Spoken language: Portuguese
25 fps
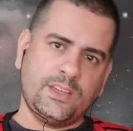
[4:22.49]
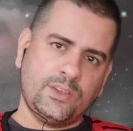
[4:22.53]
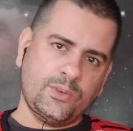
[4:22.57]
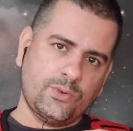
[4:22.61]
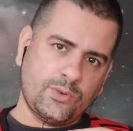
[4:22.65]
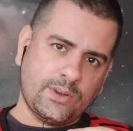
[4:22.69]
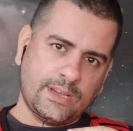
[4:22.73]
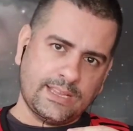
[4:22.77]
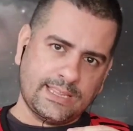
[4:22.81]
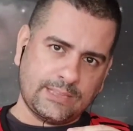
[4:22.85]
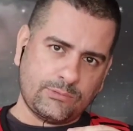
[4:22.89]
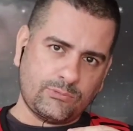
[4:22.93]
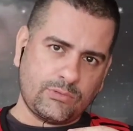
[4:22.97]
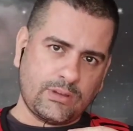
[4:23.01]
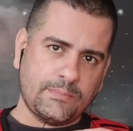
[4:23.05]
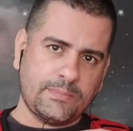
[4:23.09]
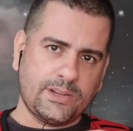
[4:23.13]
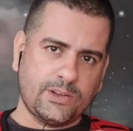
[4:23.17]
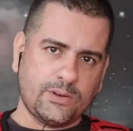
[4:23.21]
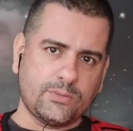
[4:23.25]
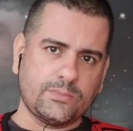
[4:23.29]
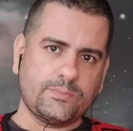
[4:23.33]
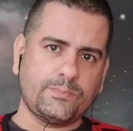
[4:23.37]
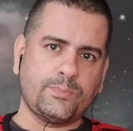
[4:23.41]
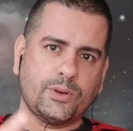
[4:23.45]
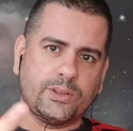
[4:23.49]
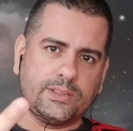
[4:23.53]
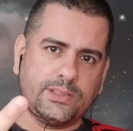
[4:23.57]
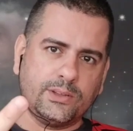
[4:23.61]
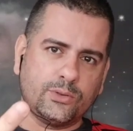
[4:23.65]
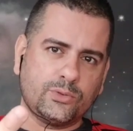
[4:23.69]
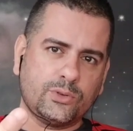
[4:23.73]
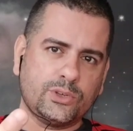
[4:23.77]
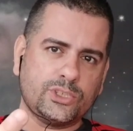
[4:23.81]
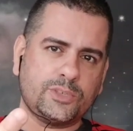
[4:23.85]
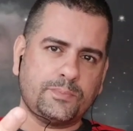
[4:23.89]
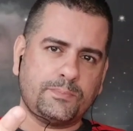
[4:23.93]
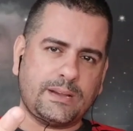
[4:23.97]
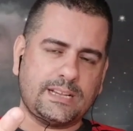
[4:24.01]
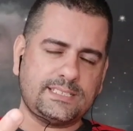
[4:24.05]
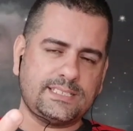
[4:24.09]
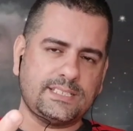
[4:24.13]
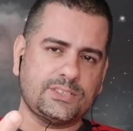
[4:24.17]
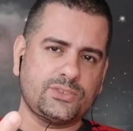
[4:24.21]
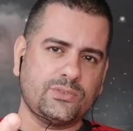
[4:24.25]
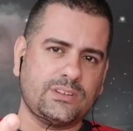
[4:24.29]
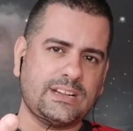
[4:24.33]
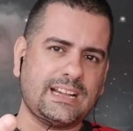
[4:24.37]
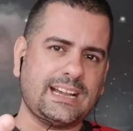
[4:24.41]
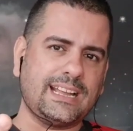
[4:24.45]
E o Renato Abreu, pô, deu dois
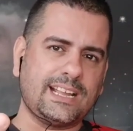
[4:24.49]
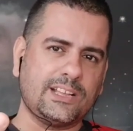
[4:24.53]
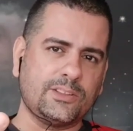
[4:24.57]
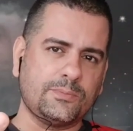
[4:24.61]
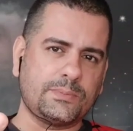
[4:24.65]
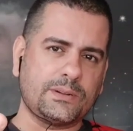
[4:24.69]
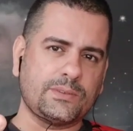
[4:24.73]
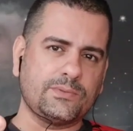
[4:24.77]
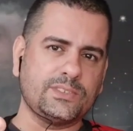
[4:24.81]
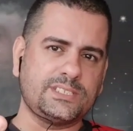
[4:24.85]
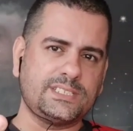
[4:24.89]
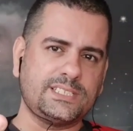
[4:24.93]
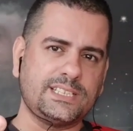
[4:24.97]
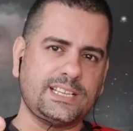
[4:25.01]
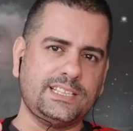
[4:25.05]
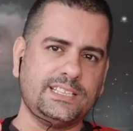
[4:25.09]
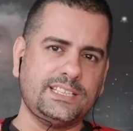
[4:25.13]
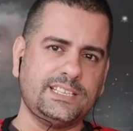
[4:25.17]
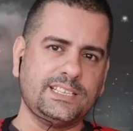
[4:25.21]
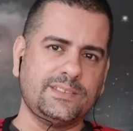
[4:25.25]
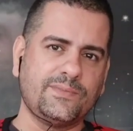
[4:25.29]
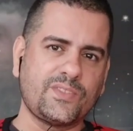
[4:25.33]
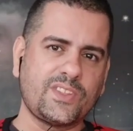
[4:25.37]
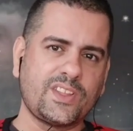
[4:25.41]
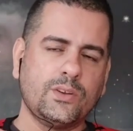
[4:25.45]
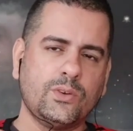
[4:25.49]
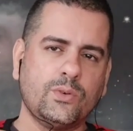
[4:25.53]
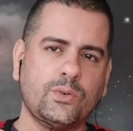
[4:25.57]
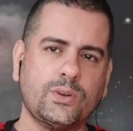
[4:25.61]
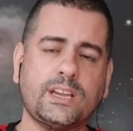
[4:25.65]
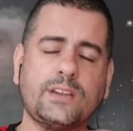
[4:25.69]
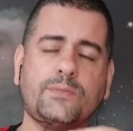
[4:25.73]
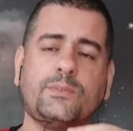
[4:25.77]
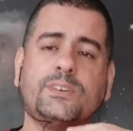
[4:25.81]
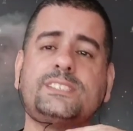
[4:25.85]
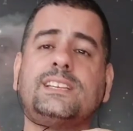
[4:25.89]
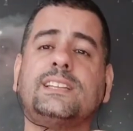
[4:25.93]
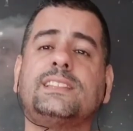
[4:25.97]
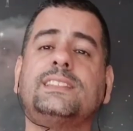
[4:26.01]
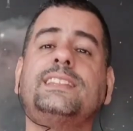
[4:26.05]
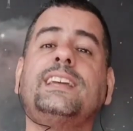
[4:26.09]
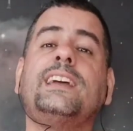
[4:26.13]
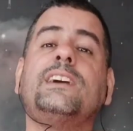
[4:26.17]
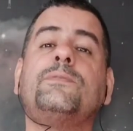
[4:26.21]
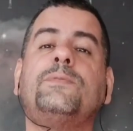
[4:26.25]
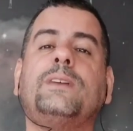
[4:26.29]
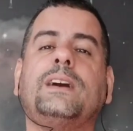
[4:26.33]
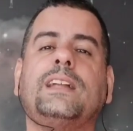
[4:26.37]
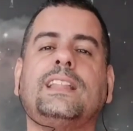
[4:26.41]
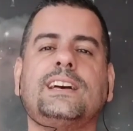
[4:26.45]
passes açucarados para você ali. O que, que você
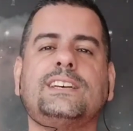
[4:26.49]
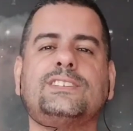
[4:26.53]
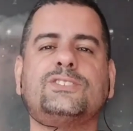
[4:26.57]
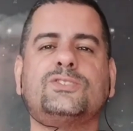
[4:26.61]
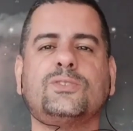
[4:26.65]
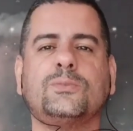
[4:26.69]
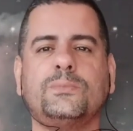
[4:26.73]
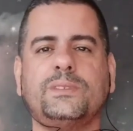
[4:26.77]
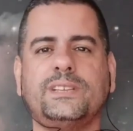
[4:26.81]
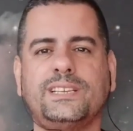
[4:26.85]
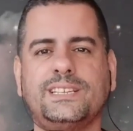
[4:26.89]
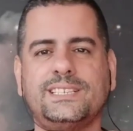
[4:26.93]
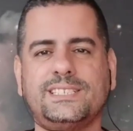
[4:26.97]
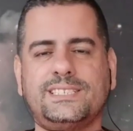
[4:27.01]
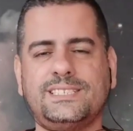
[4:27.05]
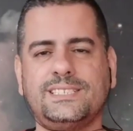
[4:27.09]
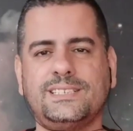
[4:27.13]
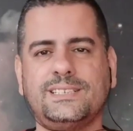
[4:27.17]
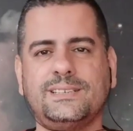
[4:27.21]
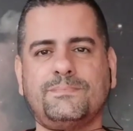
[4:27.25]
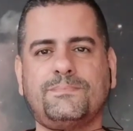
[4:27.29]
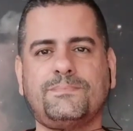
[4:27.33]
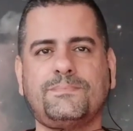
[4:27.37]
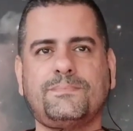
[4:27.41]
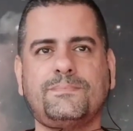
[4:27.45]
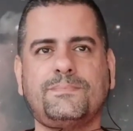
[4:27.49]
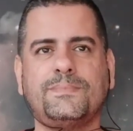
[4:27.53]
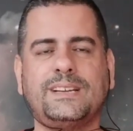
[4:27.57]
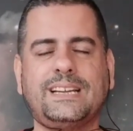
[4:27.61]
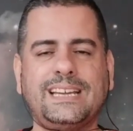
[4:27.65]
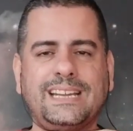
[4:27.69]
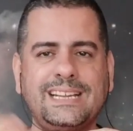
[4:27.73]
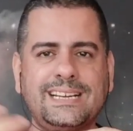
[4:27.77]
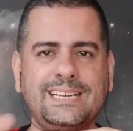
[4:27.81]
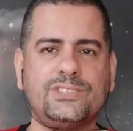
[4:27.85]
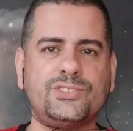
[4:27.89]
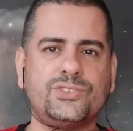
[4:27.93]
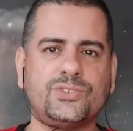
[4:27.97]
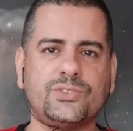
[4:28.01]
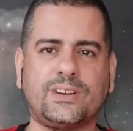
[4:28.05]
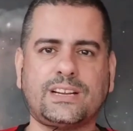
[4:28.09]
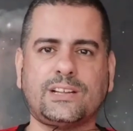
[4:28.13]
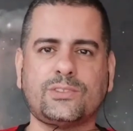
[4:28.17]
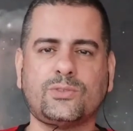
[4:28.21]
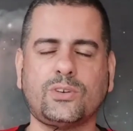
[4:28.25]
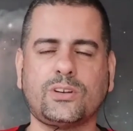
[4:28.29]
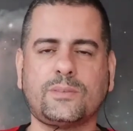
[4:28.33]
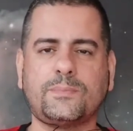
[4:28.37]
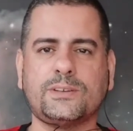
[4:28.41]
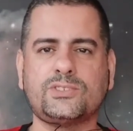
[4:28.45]
tem a falar sobre esse grande
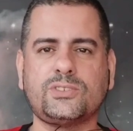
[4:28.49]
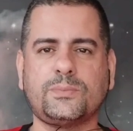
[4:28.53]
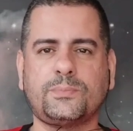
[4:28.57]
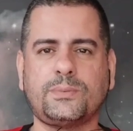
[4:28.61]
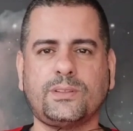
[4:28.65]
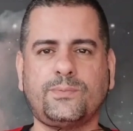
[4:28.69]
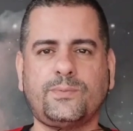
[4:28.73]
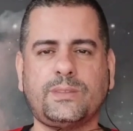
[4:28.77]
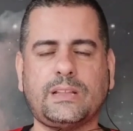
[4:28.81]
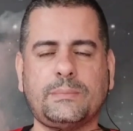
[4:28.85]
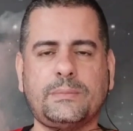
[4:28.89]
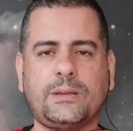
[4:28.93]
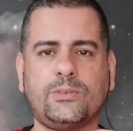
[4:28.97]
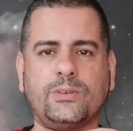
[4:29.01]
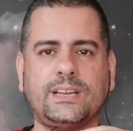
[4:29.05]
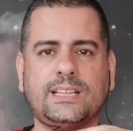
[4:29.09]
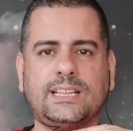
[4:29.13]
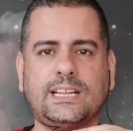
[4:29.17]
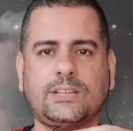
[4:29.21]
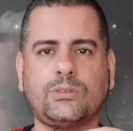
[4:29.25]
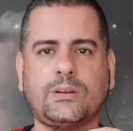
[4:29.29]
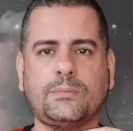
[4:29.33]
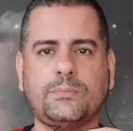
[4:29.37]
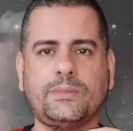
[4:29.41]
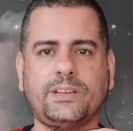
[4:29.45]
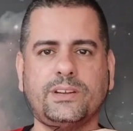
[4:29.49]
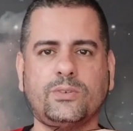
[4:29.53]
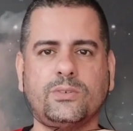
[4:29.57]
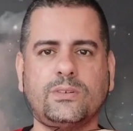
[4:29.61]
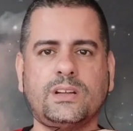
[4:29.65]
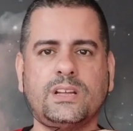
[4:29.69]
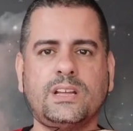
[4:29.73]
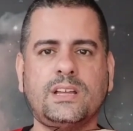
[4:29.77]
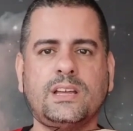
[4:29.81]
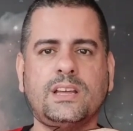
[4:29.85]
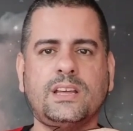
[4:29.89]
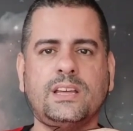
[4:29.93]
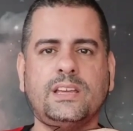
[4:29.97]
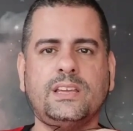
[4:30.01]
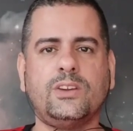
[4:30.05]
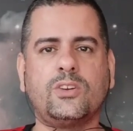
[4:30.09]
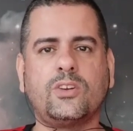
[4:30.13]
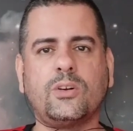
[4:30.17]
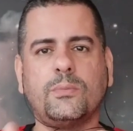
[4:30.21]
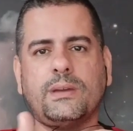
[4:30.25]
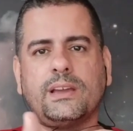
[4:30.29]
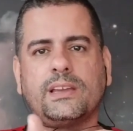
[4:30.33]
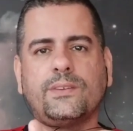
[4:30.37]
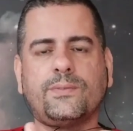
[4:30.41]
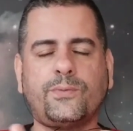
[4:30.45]
jogador que passou pelo Flamengo, Renato Abreu, e
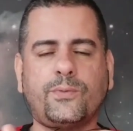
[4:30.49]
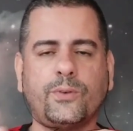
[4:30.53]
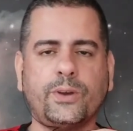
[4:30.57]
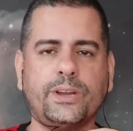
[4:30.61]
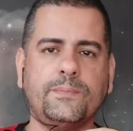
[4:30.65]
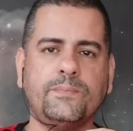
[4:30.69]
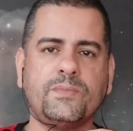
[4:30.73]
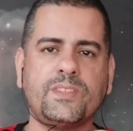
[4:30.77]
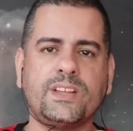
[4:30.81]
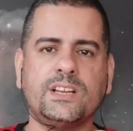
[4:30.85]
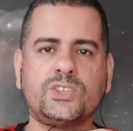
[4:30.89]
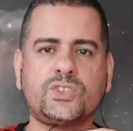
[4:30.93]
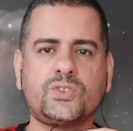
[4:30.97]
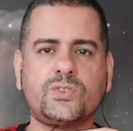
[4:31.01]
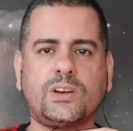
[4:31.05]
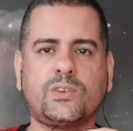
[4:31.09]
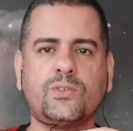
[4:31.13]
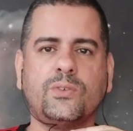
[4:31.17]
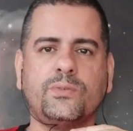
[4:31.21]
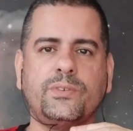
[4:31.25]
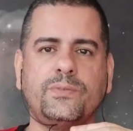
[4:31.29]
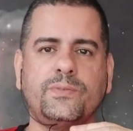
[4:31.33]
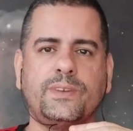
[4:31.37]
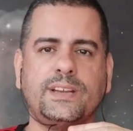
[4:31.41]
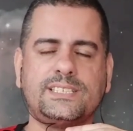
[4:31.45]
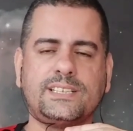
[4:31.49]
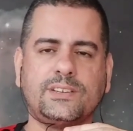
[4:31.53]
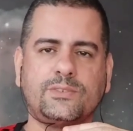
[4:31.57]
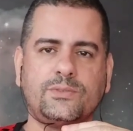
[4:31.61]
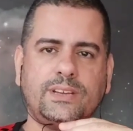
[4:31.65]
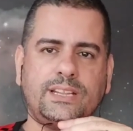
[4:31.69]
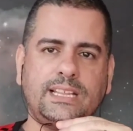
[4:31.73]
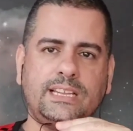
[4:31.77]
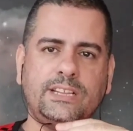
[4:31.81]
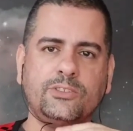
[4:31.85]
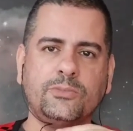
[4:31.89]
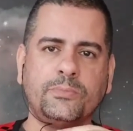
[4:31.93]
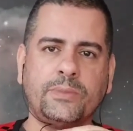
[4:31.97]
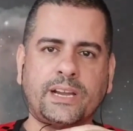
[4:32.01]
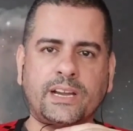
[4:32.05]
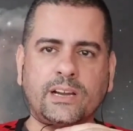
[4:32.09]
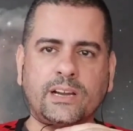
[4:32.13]
como é que foi sua convivência com ele ali no